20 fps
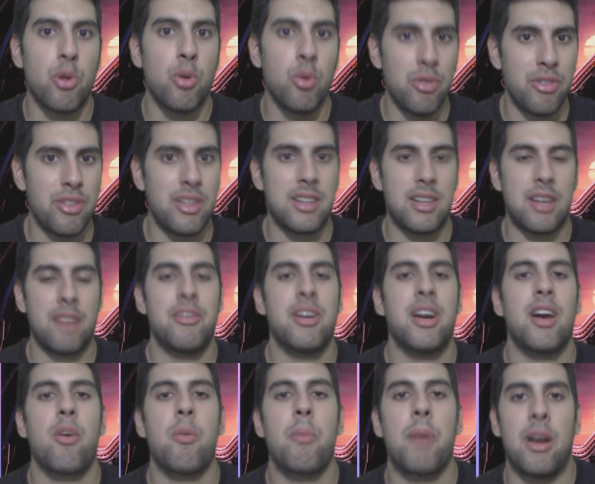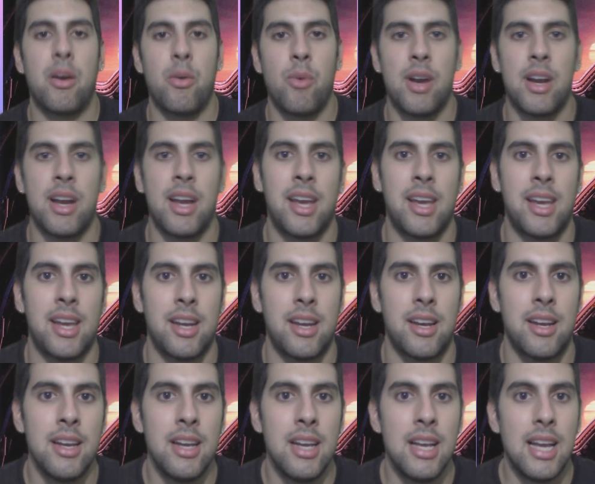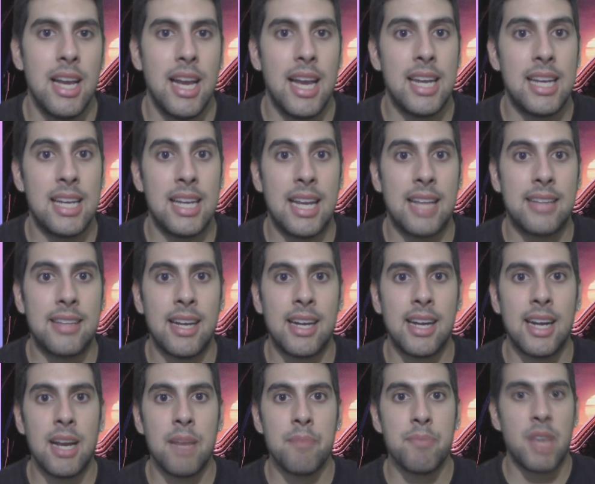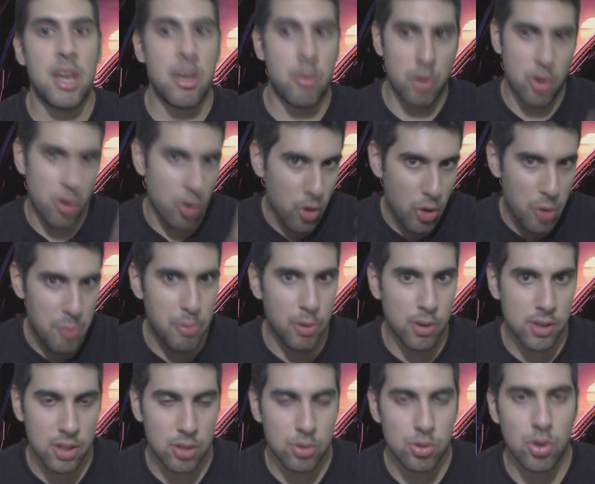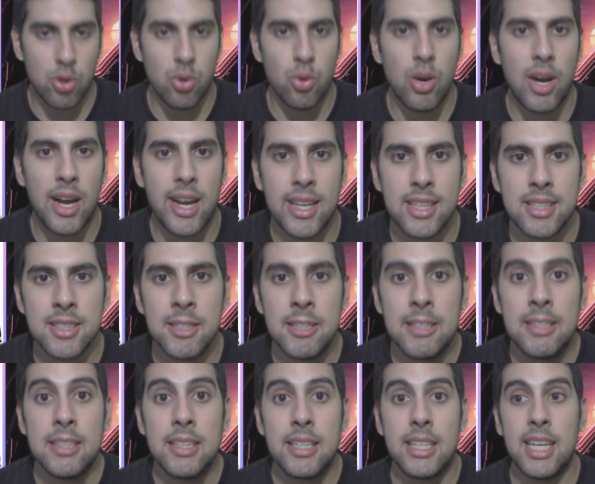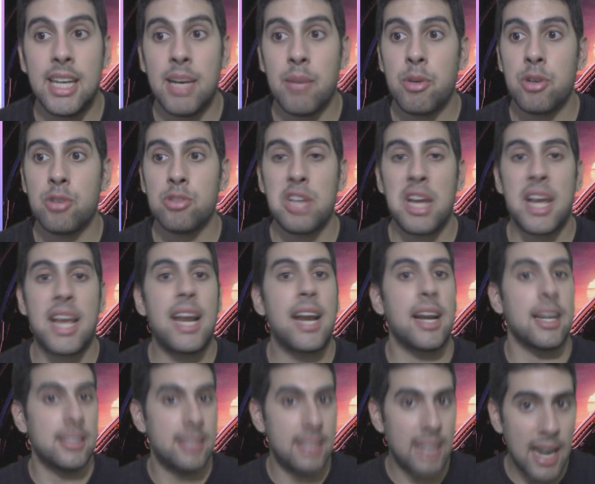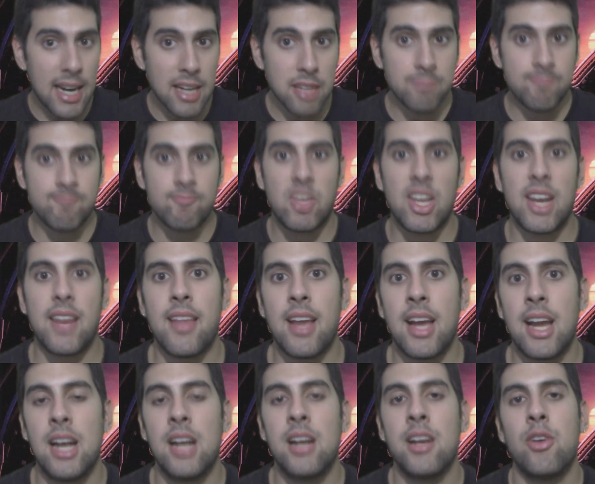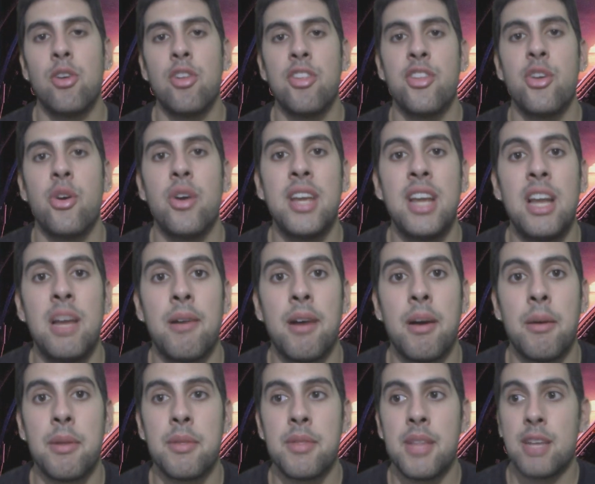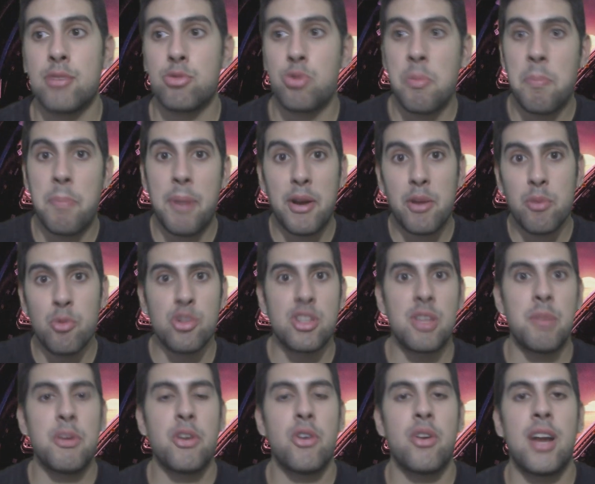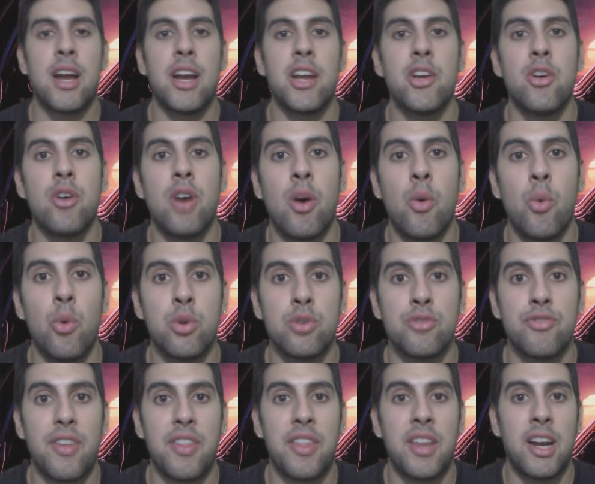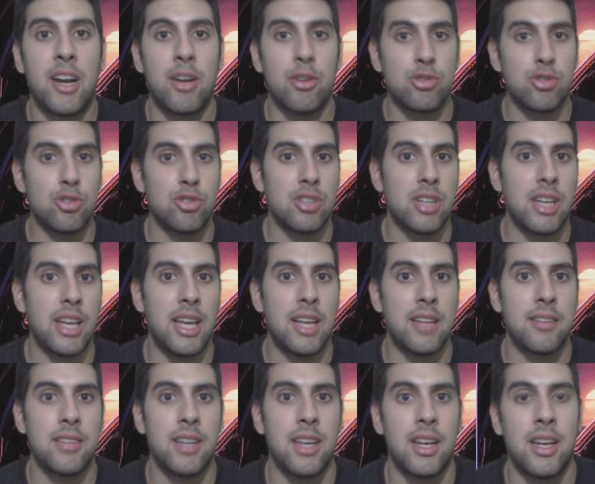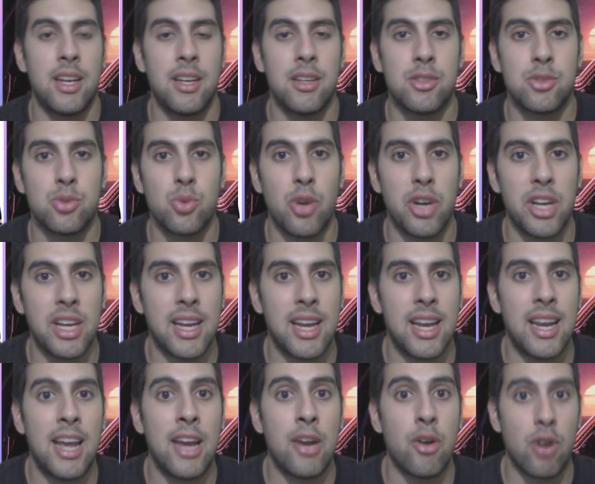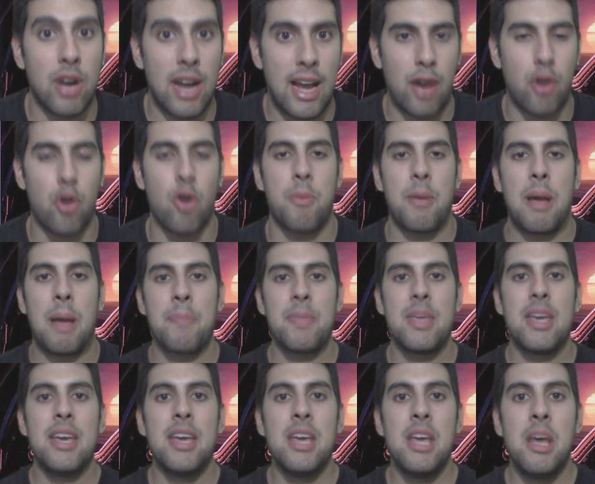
produce y trafica con marihuana en, Inglaterra y que, bueno, luego exporta a otros lugares y que, bueno, se quiere retirar, quiere dejar el negocio y le va a vender su imperio multimillonario a unos facinerosos que tienen su origen en Oklahoma